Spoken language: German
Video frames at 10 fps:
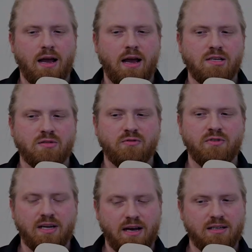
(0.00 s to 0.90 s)
Also
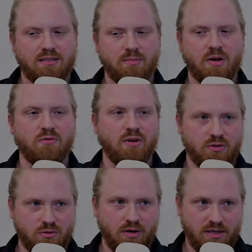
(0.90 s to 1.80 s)
wir als
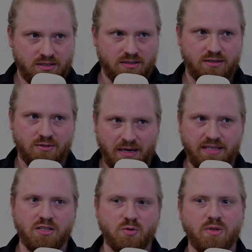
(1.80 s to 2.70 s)
Manufaktur, als
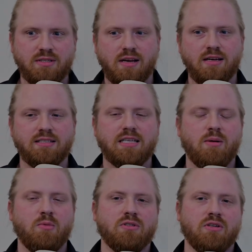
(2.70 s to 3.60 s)
zweiter Spezialist
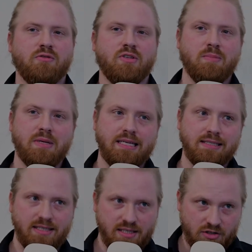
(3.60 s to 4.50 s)
haben uns auf den
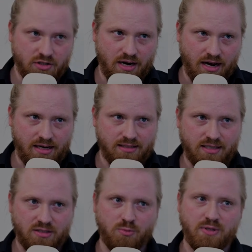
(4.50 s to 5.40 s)
medizinischen
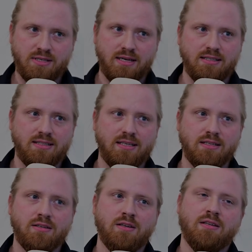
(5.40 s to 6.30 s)
Haarersatz
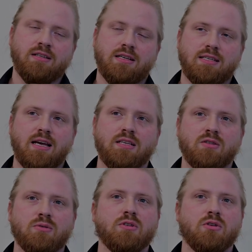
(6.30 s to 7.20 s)
spezialisiert. Das heißt,
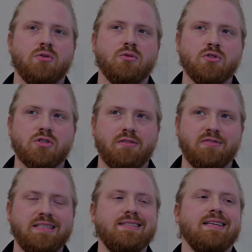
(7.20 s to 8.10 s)
unsere
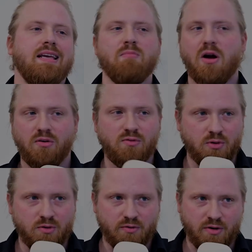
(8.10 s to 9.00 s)
Kundschaft ist immer
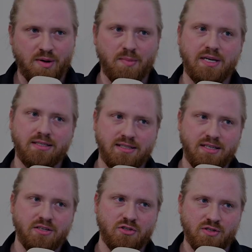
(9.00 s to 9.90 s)
aufgrund von einer
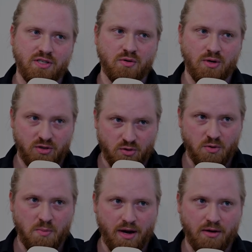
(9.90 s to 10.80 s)
medizinischen
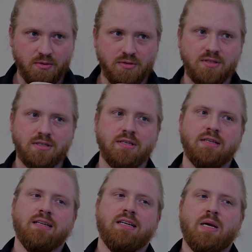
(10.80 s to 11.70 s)
Situation bei uns.
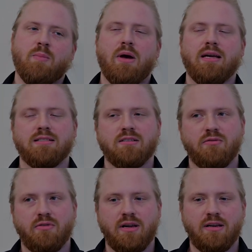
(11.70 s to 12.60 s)
In den meisten
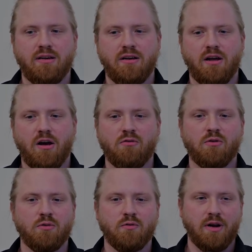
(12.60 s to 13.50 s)
Fällen
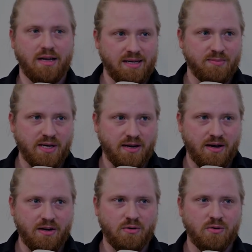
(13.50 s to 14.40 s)
aufgrund von einer
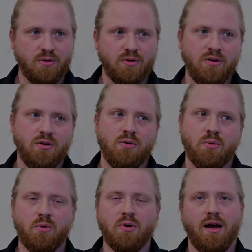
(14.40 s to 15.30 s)
Krebserkrankung
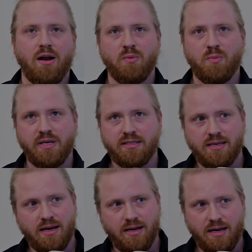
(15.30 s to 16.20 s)
oder
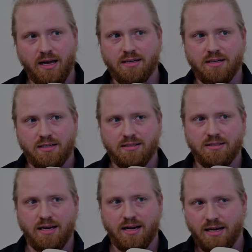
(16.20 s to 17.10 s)
Alopecia areata, das
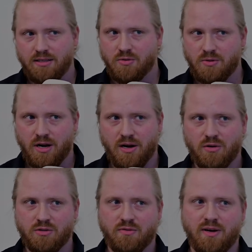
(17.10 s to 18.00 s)
ist der kreisrunde
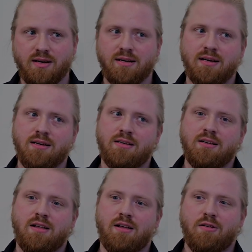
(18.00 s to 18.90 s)
Haarausfall,
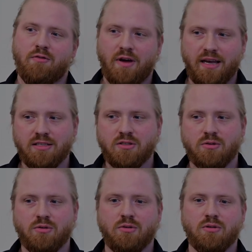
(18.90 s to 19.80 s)

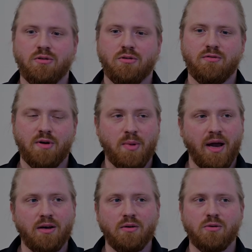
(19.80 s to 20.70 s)
Verätzung,
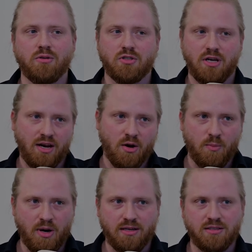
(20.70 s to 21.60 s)
Verbrennung,
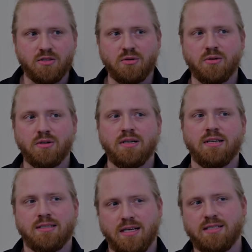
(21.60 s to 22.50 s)
Schädeloperation.
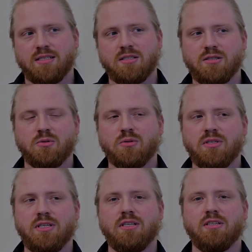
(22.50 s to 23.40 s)
Das sind so
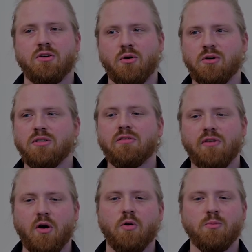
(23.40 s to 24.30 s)
die Gründe,
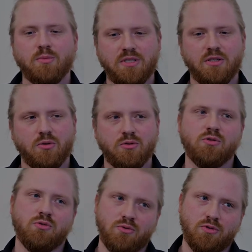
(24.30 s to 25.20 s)
warum die Kunden
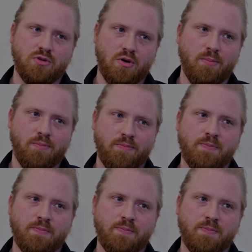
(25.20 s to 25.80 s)
zu uns kommen.